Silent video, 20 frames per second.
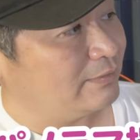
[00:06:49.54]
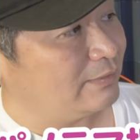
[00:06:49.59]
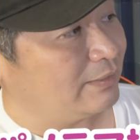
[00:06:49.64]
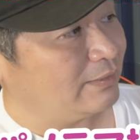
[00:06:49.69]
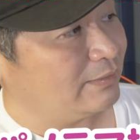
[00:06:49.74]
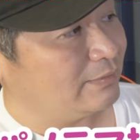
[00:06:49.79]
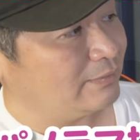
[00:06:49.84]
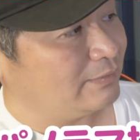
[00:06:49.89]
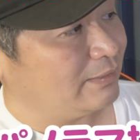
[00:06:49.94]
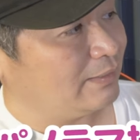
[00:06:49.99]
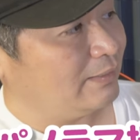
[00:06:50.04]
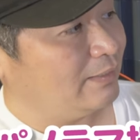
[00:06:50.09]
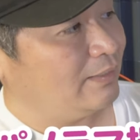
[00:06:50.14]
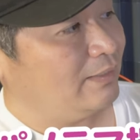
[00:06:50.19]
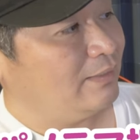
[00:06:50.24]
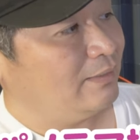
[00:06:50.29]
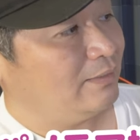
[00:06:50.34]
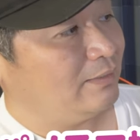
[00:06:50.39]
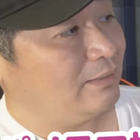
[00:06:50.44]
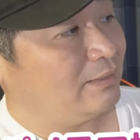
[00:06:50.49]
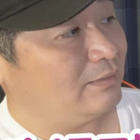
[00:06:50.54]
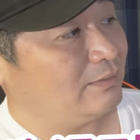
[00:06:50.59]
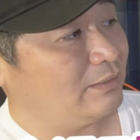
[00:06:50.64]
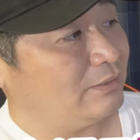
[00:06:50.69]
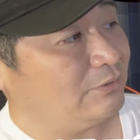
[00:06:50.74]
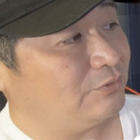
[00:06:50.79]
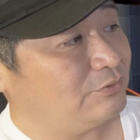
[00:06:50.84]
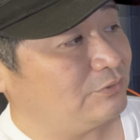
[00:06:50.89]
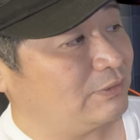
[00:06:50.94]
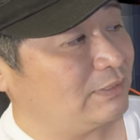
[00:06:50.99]
んであげて、えー、って
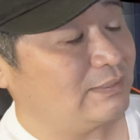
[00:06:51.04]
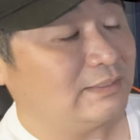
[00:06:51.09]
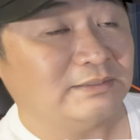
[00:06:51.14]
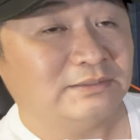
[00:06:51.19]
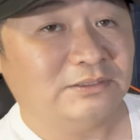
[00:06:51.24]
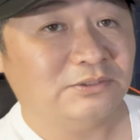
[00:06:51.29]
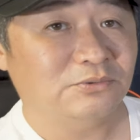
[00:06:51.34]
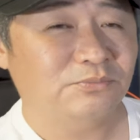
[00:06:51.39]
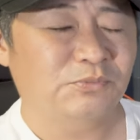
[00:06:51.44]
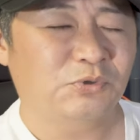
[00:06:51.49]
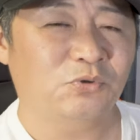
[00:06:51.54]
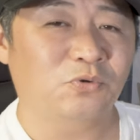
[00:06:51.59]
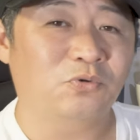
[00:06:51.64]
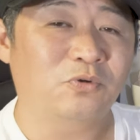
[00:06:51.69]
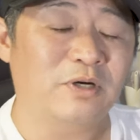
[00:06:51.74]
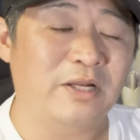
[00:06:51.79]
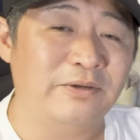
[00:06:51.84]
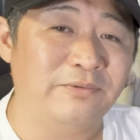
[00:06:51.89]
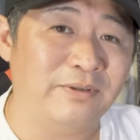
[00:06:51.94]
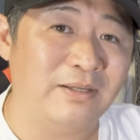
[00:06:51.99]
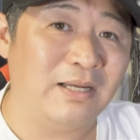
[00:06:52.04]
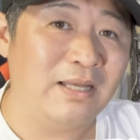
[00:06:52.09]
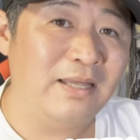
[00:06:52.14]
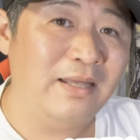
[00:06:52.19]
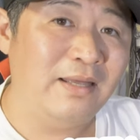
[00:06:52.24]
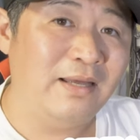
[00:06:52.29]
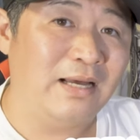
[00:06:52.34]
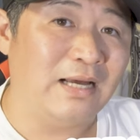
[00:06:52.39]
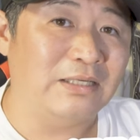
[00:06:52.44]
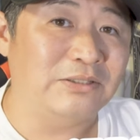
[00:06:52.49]
いう形。もうここら辺は
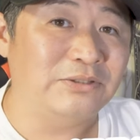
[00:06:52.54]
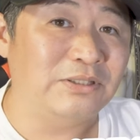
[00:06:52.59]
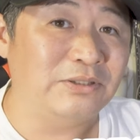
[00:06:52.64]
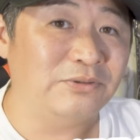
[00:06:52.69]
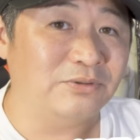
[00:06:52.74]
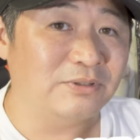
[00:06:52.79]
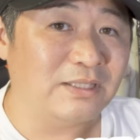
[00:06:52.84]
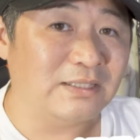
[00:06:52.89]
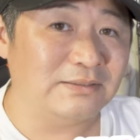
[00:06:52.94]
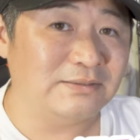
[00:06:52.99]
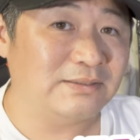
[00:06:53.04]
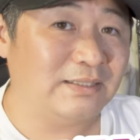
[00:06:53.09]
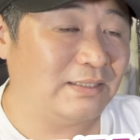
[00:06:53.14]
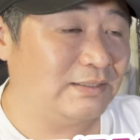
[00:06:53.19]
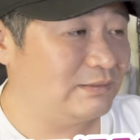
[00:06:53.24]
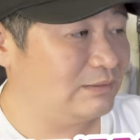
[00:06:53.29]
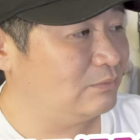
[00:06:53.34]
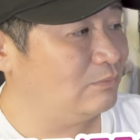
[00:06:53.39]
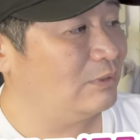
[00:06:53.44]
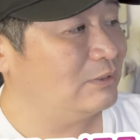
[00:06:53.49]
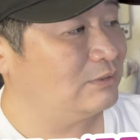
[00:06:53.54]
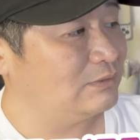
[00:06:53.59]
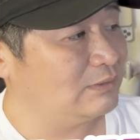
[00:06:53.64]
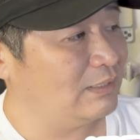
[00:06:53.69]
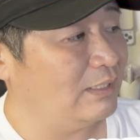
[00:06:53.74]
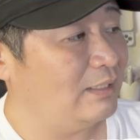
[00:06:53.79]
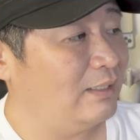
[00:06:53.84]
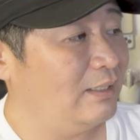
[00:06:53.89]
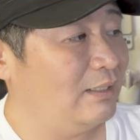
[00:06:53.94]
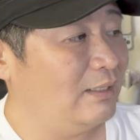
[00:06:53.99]
ある程度割愛します
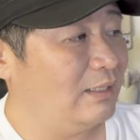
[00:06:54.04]
ね。